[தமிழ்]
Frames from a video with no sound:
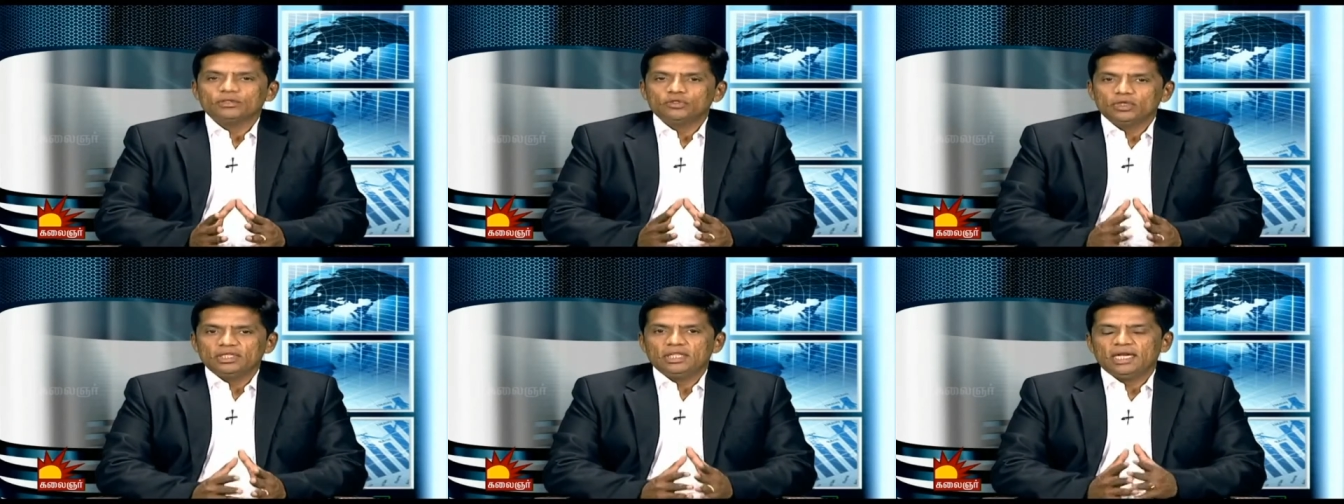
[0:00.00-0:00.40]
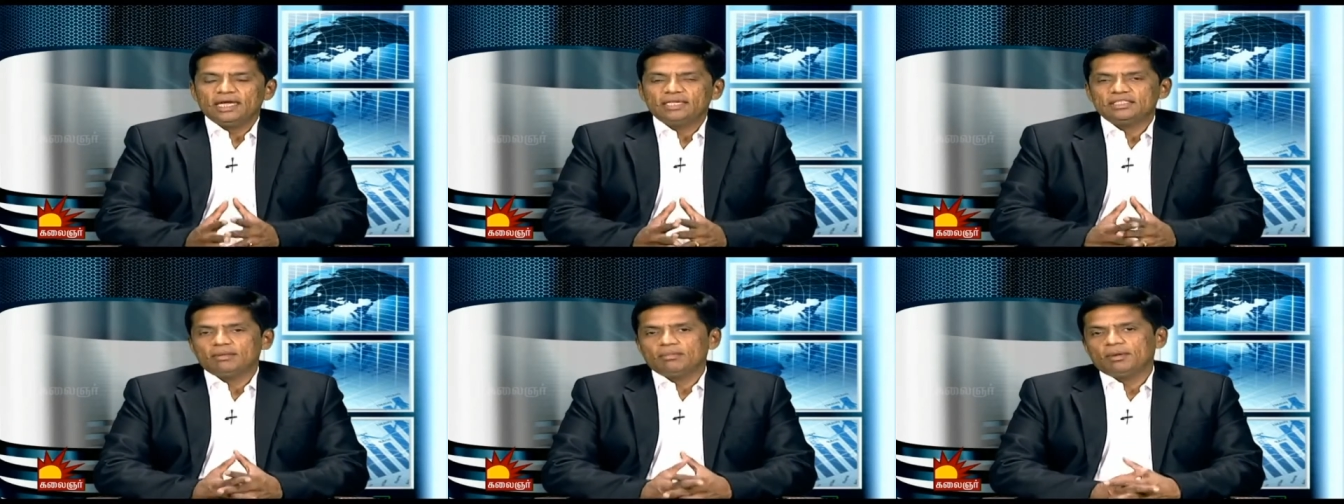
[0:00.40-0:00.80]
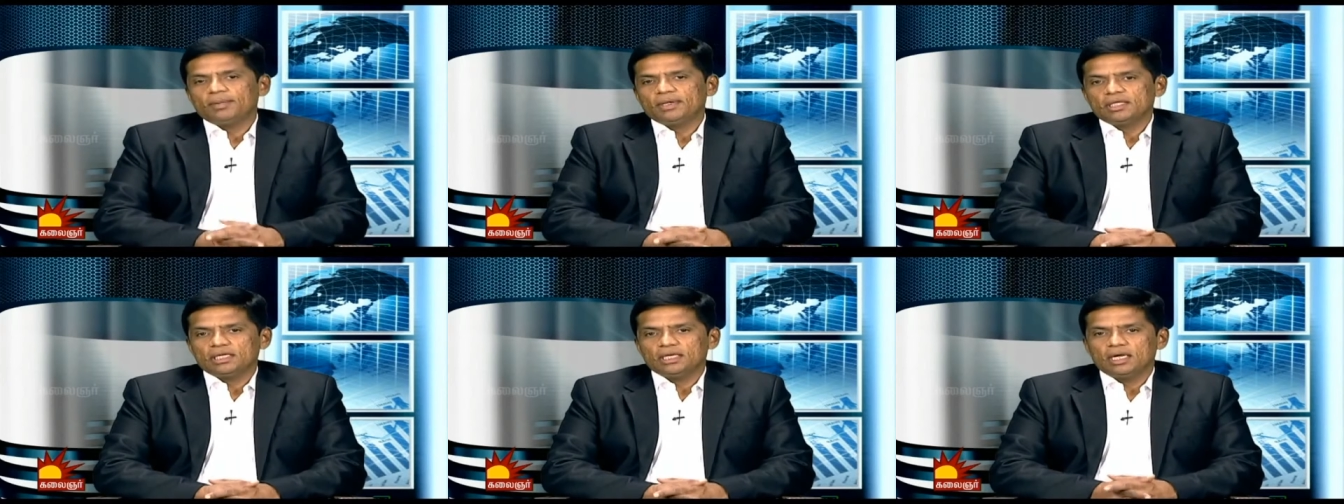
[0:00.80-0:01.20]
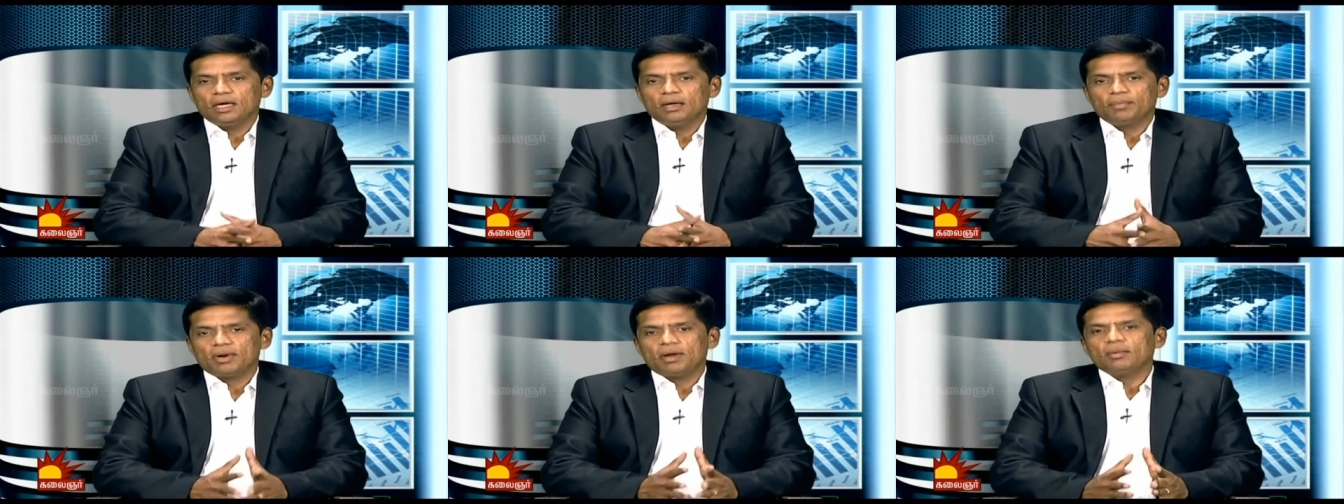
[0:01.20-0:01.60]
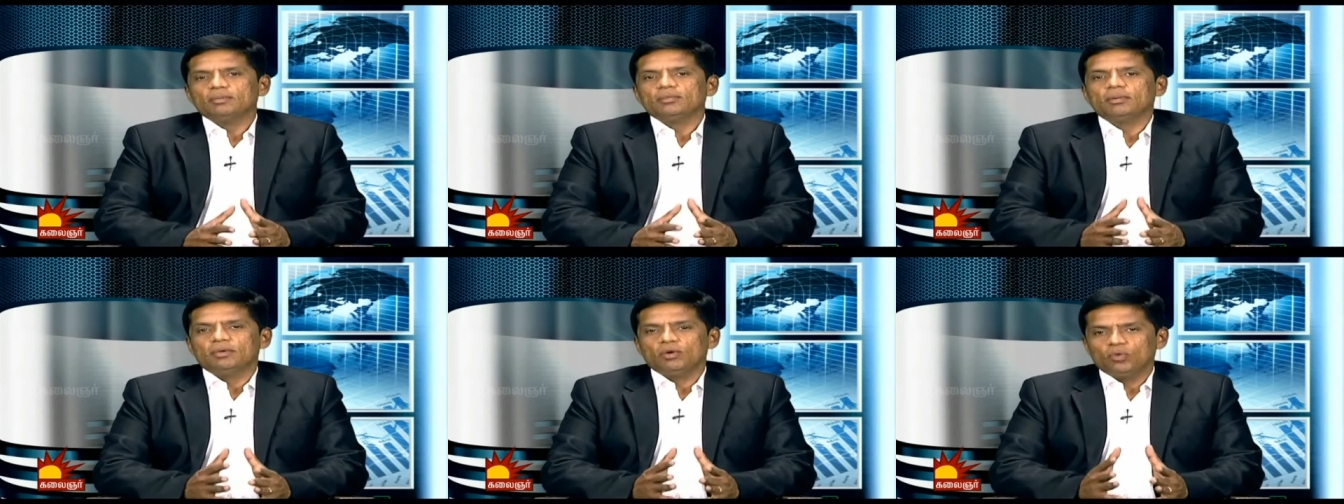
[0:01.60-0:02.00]
ஸோ இதில் எக்ஸாம்பிள் பார்த்தீங்கன்னா
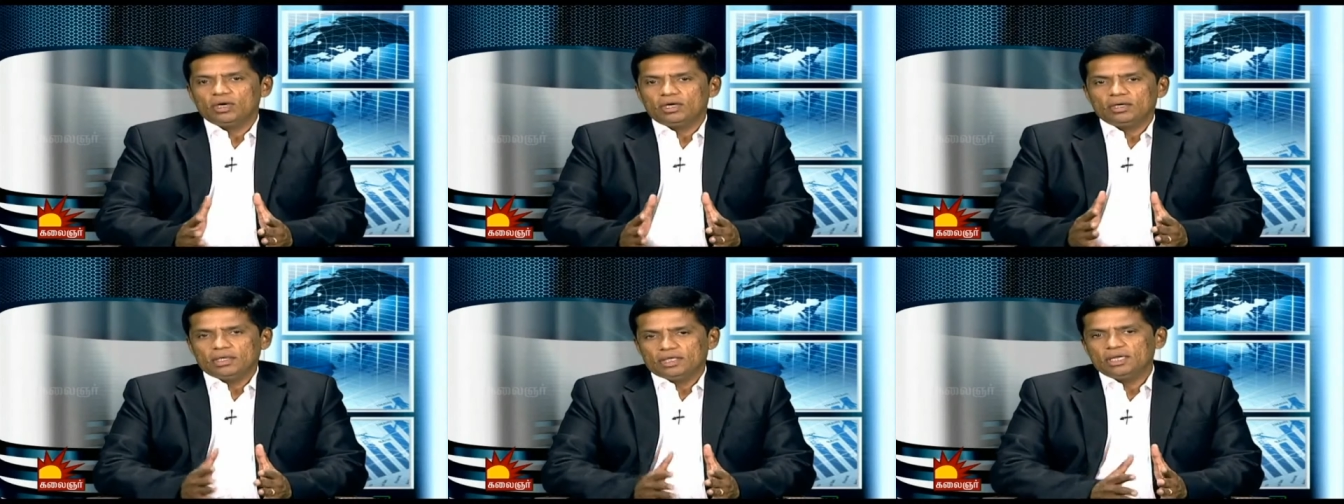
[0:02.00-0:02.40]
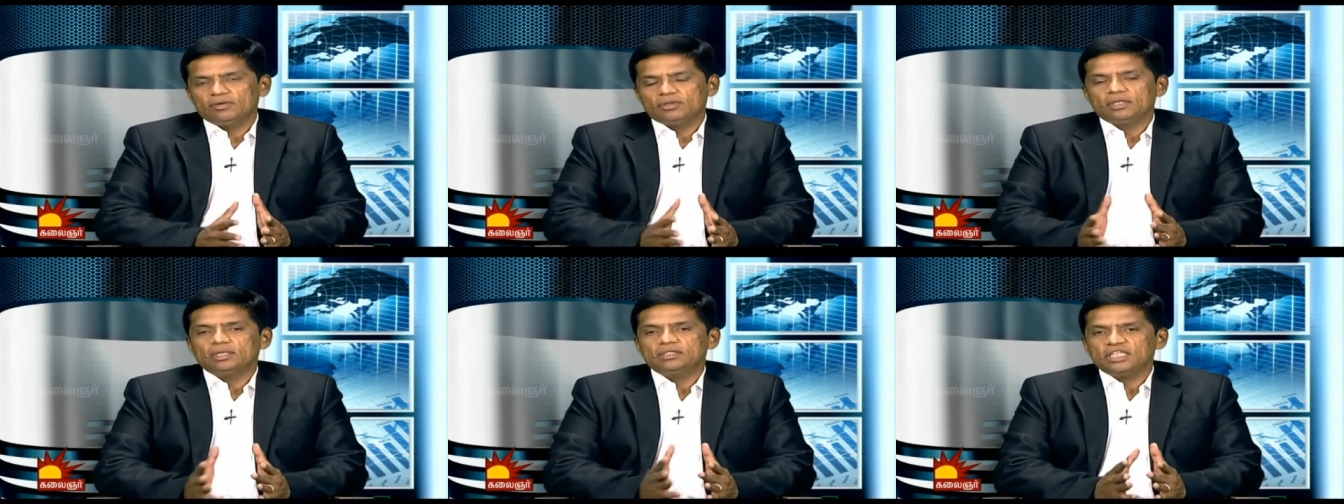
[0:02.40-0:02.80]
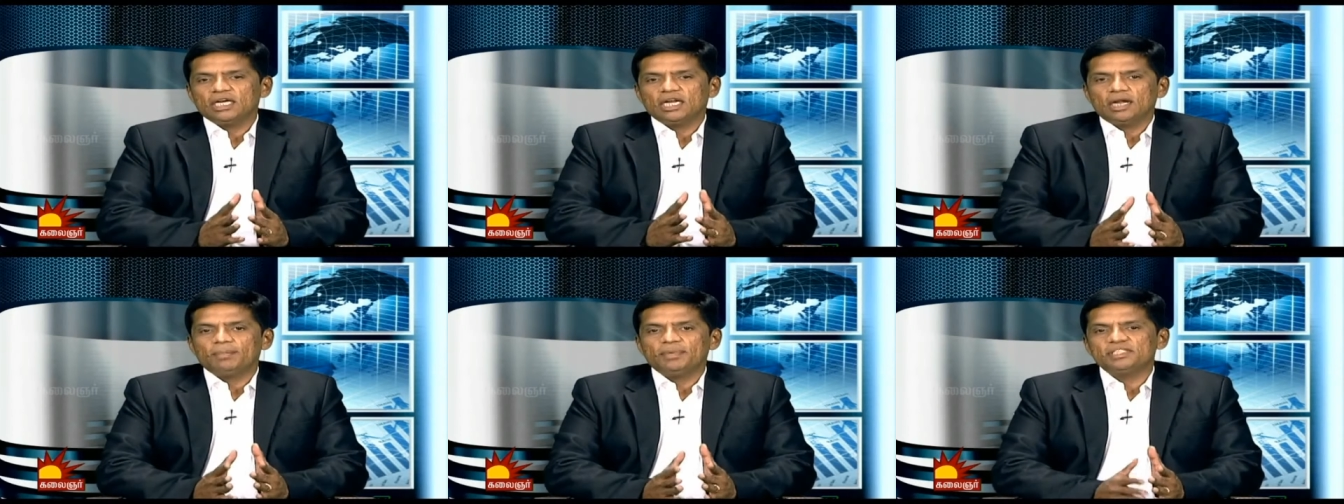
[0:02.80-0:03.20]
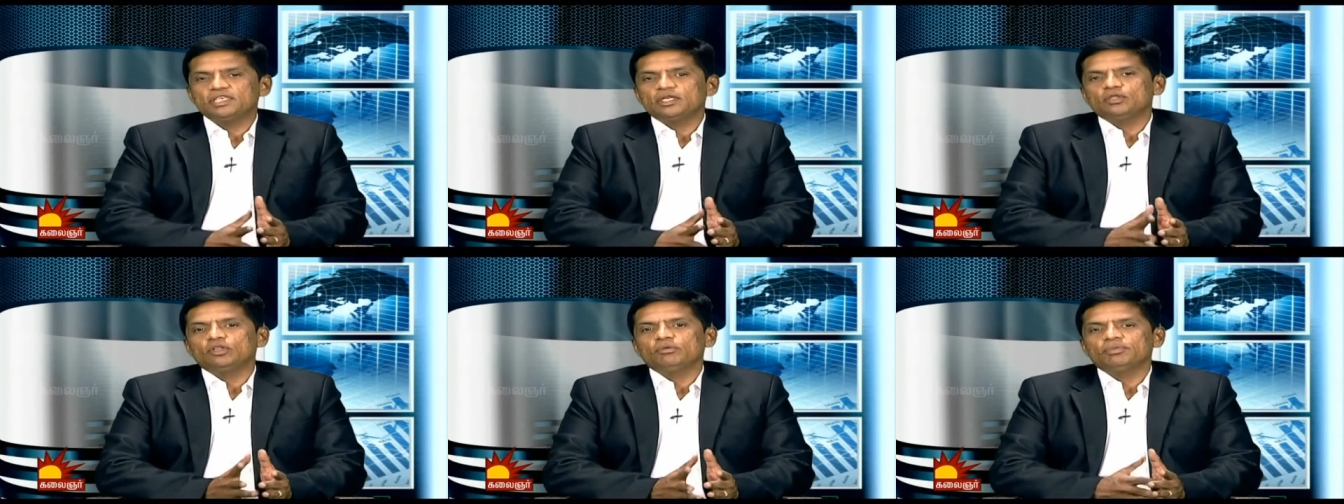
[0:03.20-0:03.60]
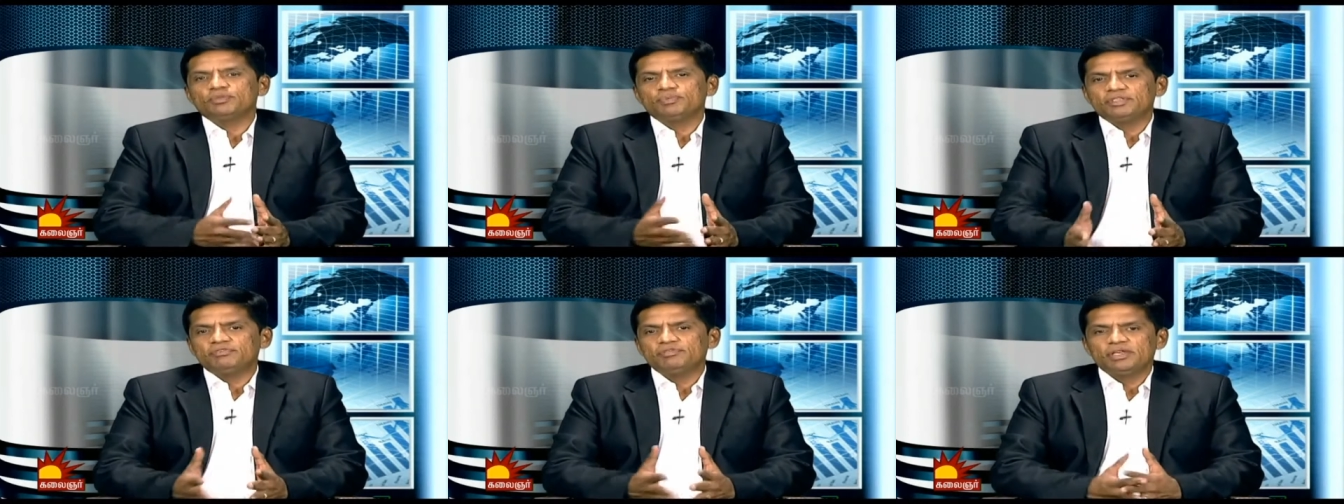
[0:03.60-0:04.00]
ப்ராப்ளம் நம்பர் ஒன் இதில் வந்து ஜென்ரலாக பேசிக்கிட்டு இருந்தோம் இப்போ
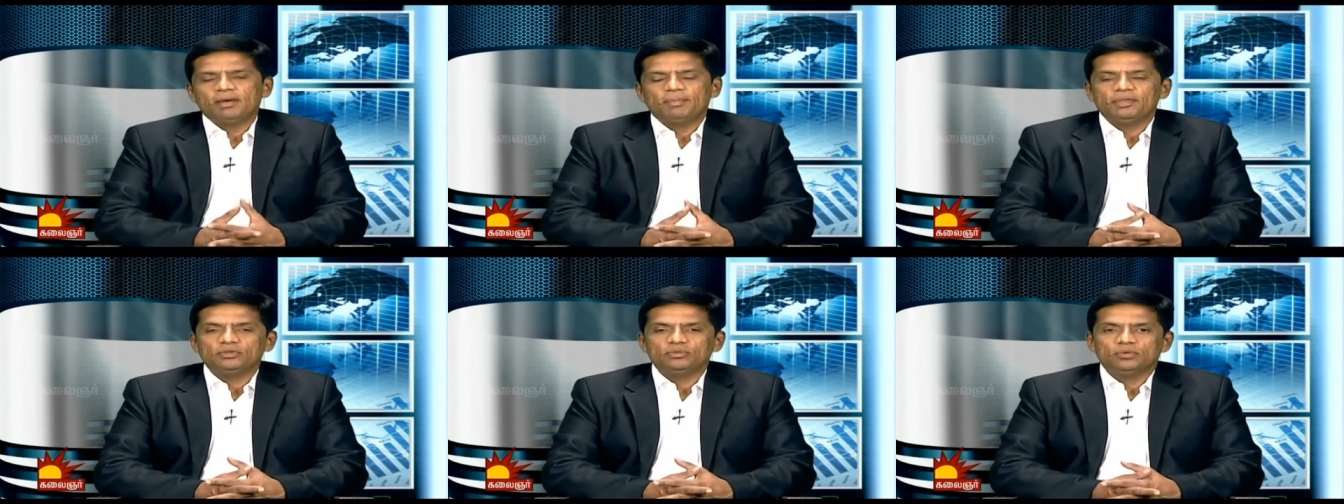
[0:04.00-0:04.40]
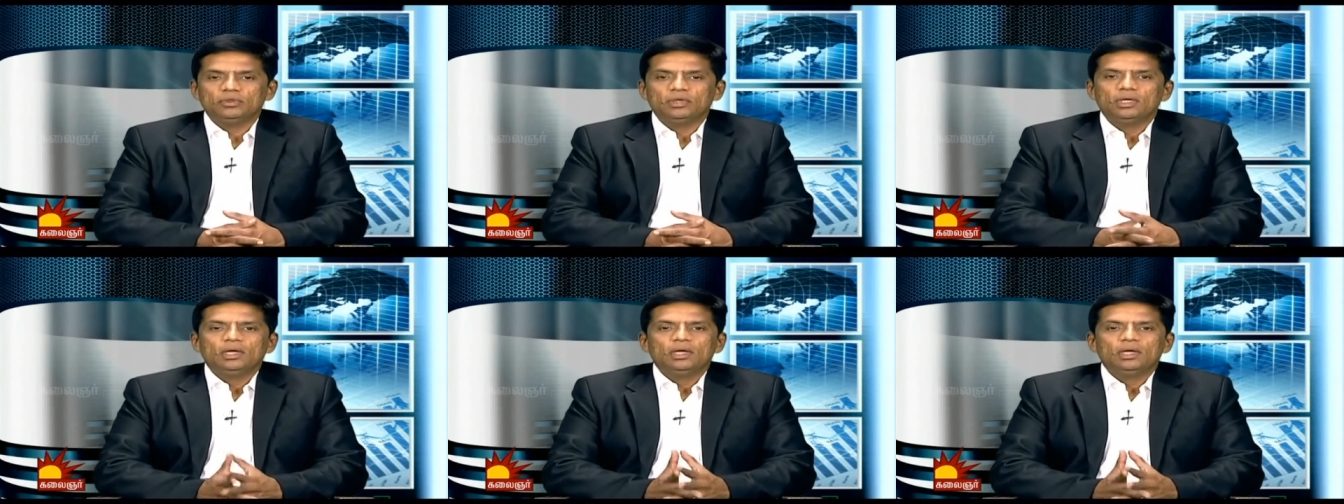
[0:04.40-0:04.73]
ஸ்பெசிஃபிக்காக பேசுவோம்